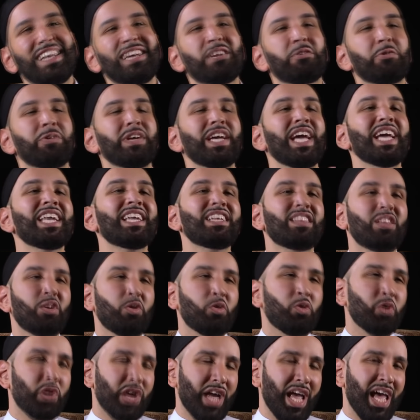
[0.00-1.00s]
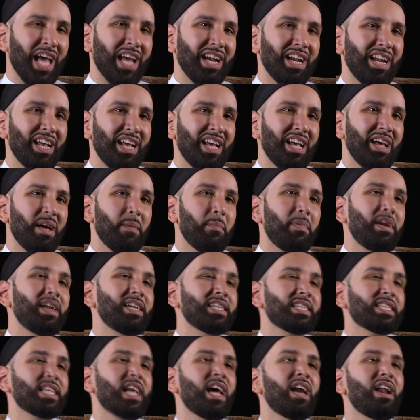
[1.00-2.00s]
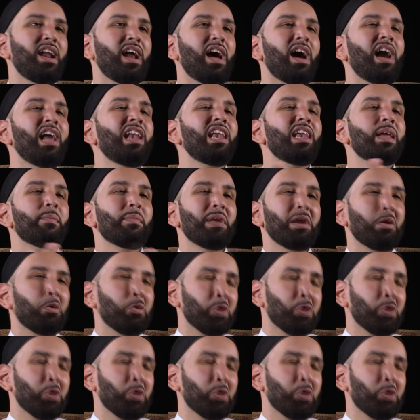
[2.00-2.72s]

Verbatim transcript: свят он и велик, не сказал, он сотворил Коран.